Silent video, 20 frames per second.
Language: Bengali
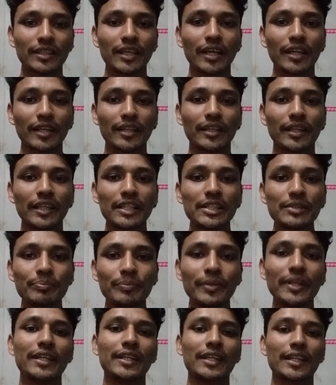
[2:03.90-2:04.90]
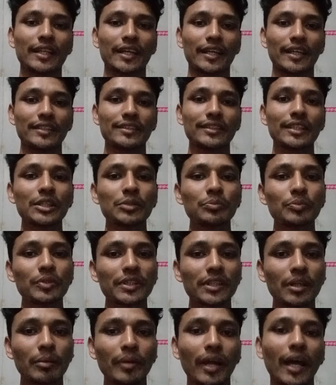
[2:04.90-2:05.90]
ইয়াটা থাকে স্পিডটা থাকে সেই
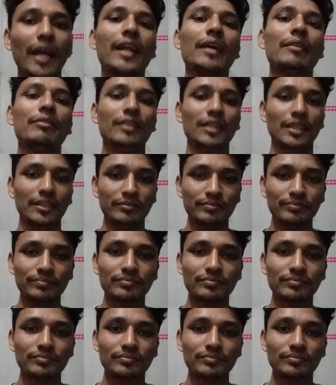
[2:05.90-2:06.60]
স্পিডটা আমরা হারাই ফেলি